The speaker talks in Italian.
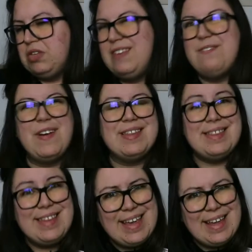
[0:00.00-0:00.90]

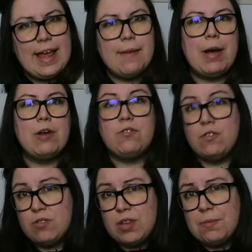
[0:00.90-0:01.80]
infantile ma allo
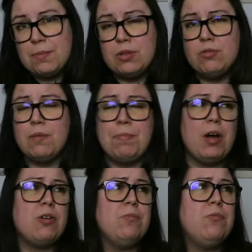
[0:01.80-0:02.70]
stesso tempo maturo,
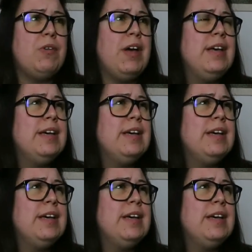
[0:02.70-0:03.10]
però comunque